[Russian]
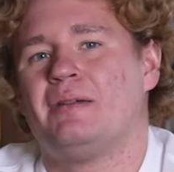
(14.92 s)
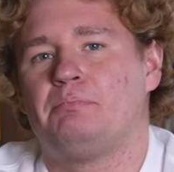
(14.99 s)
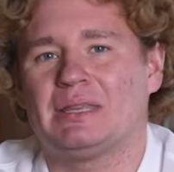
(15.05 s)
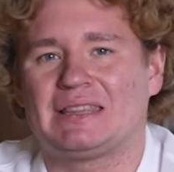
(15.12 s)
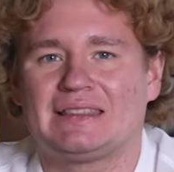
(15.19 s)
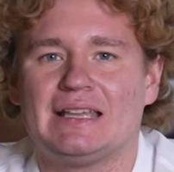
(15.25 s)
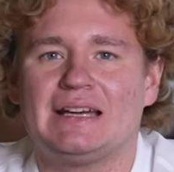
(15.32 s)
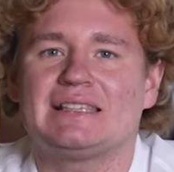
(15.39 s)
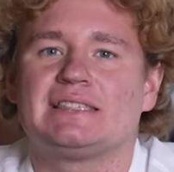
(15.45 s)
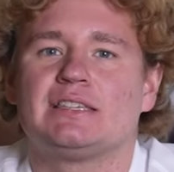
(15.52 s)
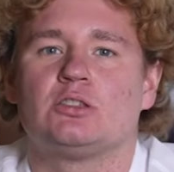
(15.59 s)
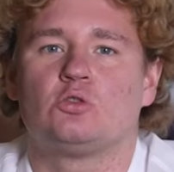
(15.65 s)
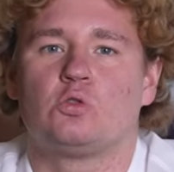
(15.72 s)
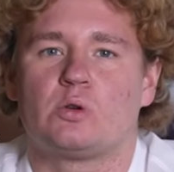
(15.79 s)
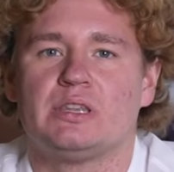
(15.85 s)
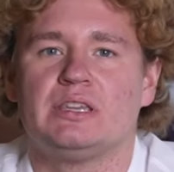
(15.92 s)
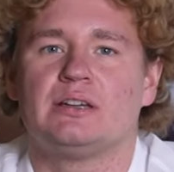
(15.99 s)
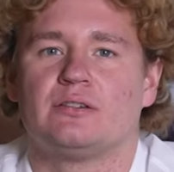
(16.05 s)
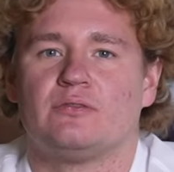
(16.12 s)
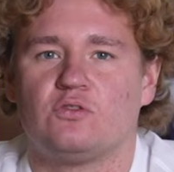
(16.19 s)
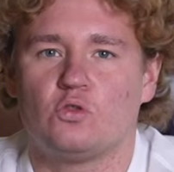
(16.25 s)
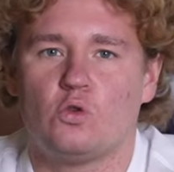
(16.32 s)
15
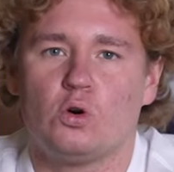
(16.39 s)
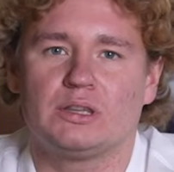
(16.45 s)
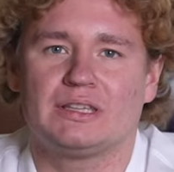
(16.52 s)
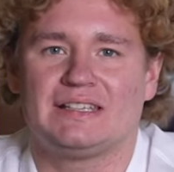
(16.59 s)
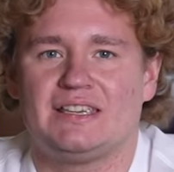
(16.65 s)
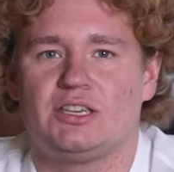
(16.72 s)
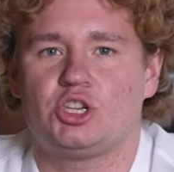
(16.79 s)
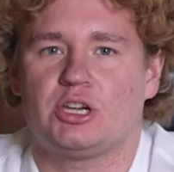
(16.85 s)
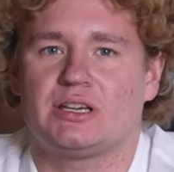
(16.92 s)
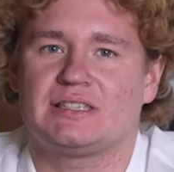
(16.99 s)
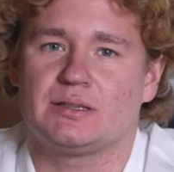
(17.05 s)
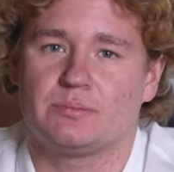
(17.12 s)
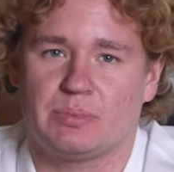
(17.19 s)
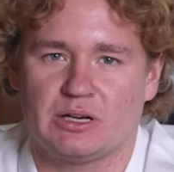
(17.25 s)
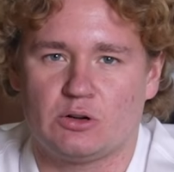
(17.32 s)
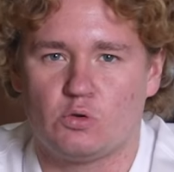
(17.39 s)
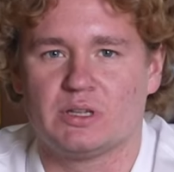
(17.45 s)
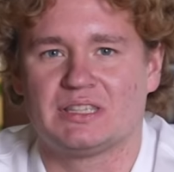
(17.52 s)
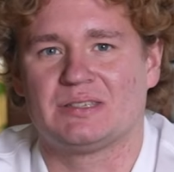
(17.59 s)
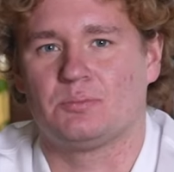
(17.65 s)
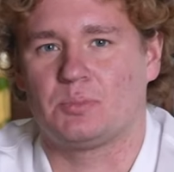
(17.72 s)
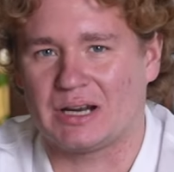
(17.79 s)
турниров в год, где часто
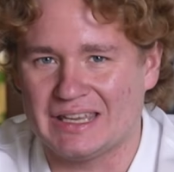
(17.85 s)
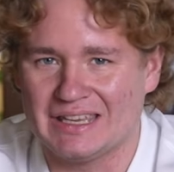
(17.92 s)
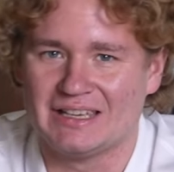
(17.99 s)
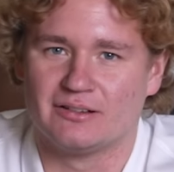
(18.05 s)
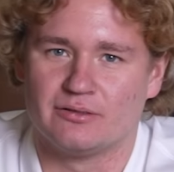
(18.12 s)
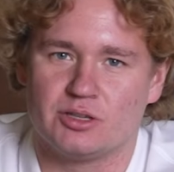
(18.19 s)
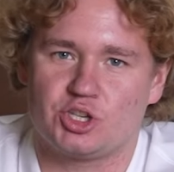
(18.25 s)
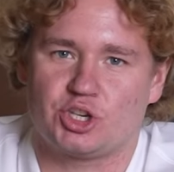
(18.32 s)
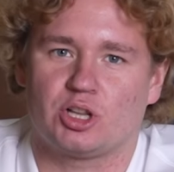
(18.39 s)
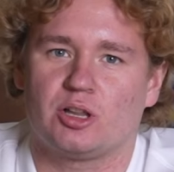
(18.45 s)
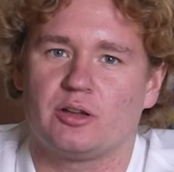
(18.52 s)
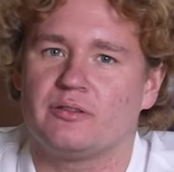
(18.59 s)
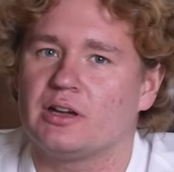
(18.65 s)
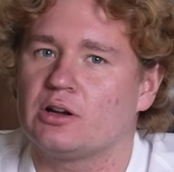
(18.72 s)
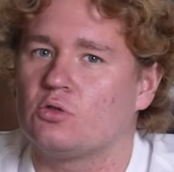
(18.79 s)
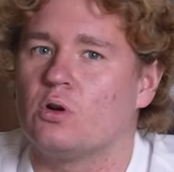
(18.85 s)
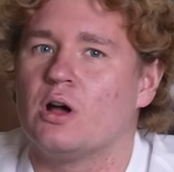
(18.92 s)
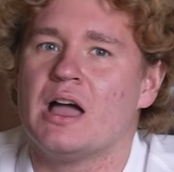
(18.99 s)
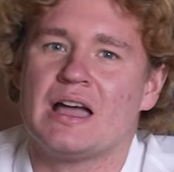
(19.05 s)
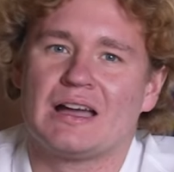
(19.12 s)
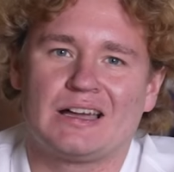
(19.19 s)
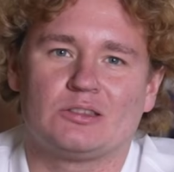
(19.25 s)
приходится проигрывать человеку,
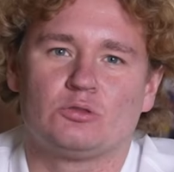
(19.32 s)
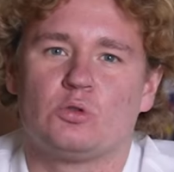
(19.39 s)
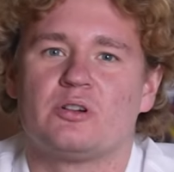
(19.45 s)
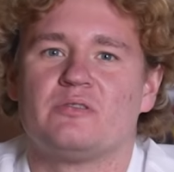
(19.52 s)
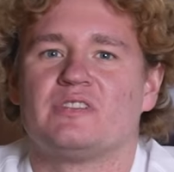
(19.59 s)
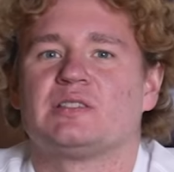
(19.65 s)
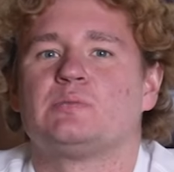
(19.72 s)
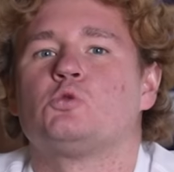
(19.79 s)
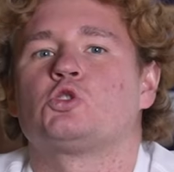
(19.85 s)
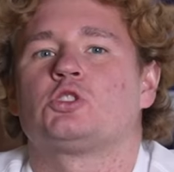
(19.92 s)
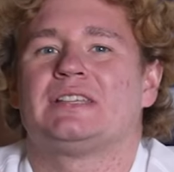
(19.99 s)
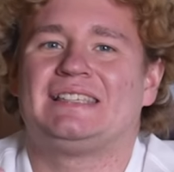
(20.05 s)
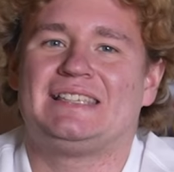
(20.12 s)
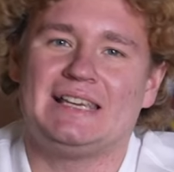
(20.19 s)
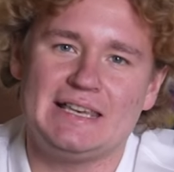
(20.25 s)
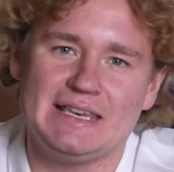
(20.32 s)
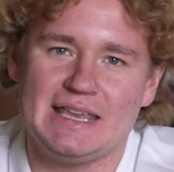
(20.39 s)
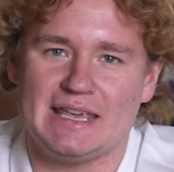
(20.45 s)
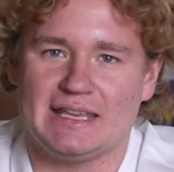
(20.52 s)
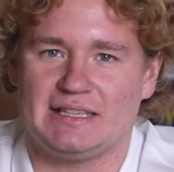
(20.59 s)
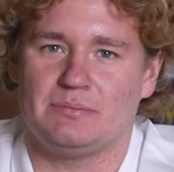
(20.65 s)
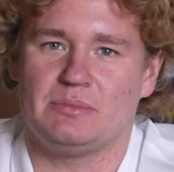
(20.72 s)
который, возможно,
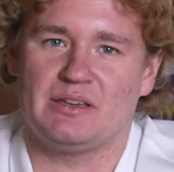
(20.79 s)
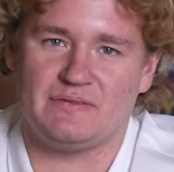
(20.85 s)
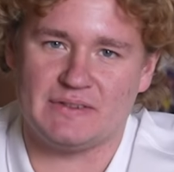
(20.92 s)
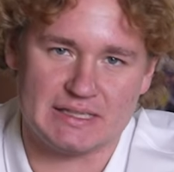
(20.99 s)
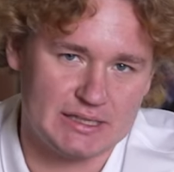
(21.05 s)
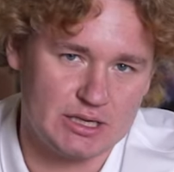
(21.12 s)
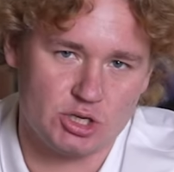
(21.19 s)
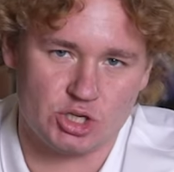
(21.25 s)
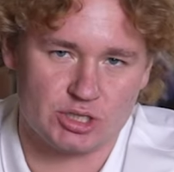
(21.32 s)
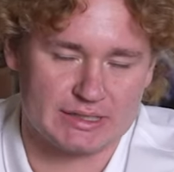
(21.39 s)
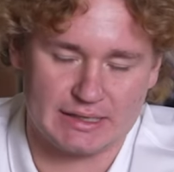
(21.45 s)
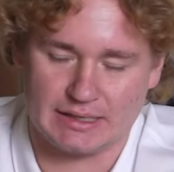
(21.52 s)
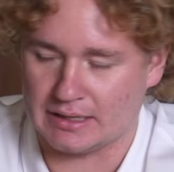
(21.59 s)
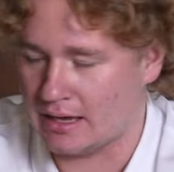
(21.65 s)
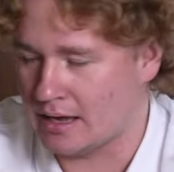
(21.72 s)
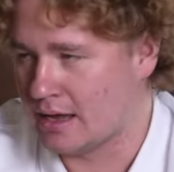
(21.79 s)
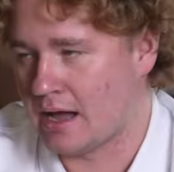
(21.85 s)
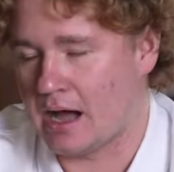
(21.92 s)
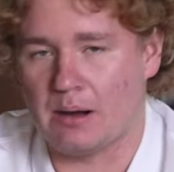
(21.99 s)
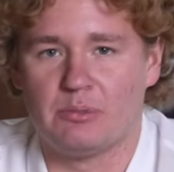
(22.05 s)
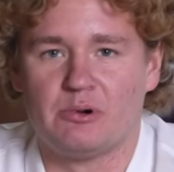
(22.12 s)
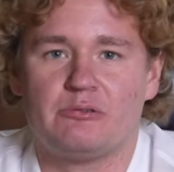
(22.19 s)
сильнее тебя физически,
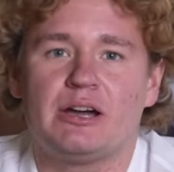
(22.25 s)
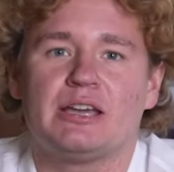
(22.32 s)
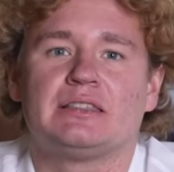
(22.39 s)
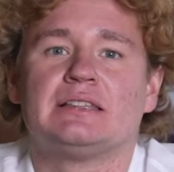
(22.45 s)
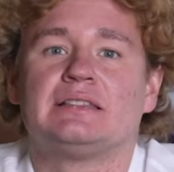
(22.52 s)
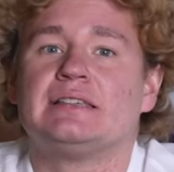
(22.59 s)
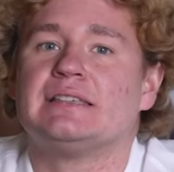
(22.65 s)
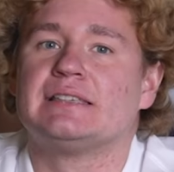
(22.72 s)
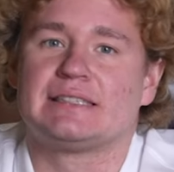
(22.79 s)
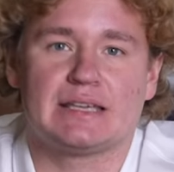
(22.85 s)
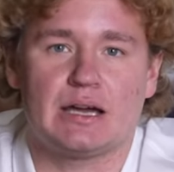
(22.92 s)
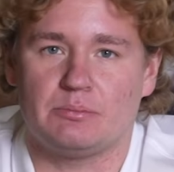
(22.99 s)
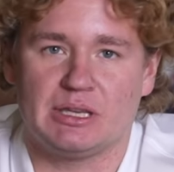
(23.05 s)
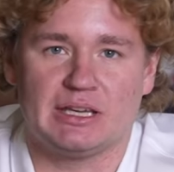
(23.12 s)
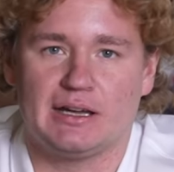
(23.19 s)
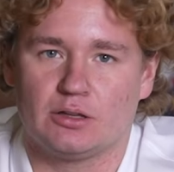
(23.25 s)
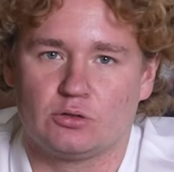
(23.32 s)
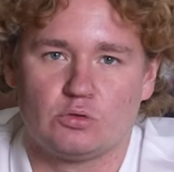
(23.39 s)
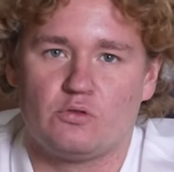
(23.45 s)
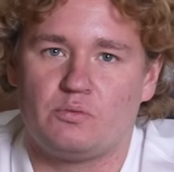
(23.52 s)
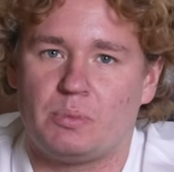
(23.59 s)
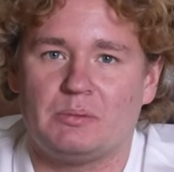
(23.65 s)
а бывает и ты и сам не
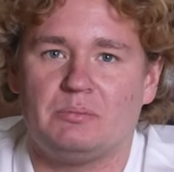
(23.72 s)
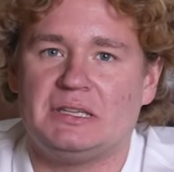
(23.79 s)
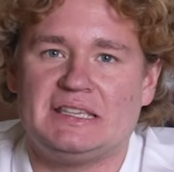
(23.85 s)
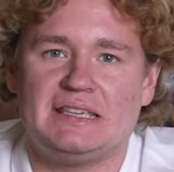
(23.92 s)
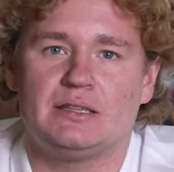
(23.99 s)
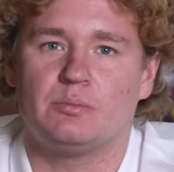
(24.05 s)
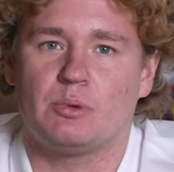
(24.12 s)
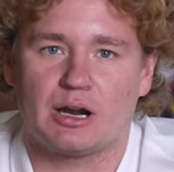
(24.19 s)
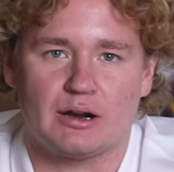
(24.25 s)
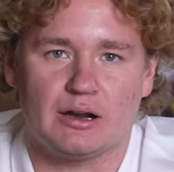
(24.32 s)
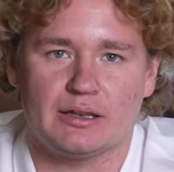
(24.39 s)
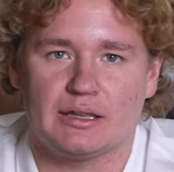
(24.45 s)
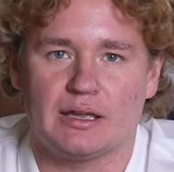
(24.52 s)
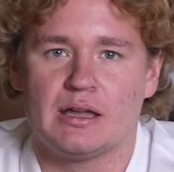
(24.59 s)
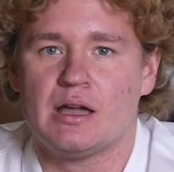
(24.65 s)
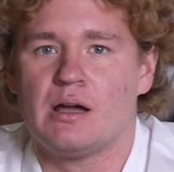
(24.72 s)
готов победить морально.